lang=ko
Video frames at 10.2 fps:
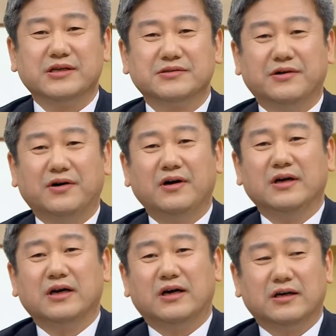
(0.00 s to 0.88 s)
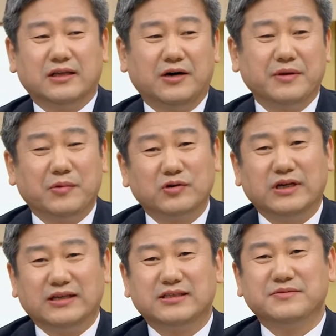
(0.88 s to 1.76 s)
해서 어, 다음에
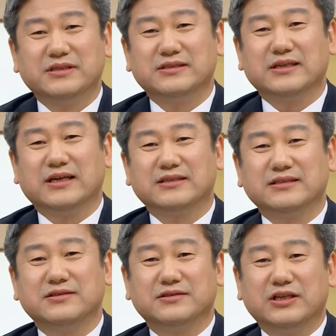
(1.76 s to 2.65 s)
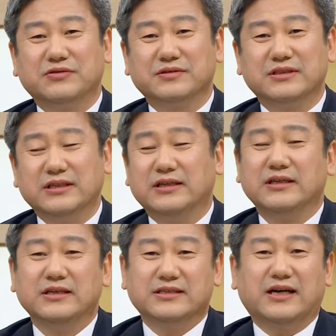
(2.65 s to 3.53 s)
먹을 아침 식사라든지 이런 내용들이
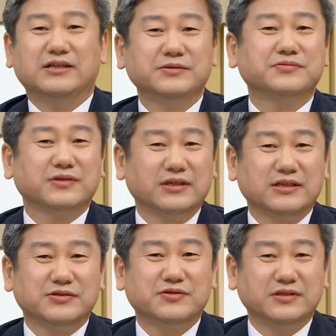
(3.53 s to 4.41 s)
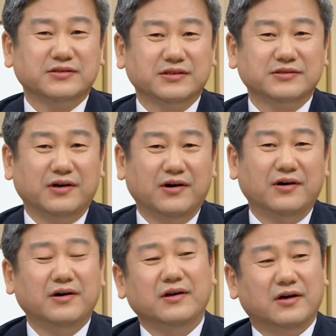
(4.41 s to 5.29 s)
잘 흡수가 될 수 있어서
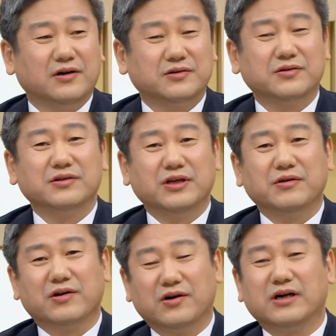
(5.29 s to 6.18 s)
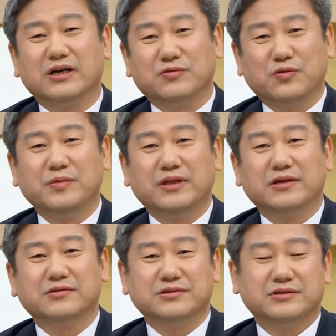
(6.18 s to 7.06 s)
음. 어, 그런 내용이 건강에 도움이
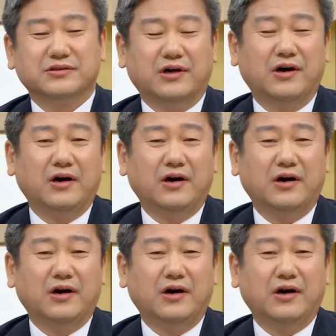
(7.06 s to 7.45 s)
되는 것이죠.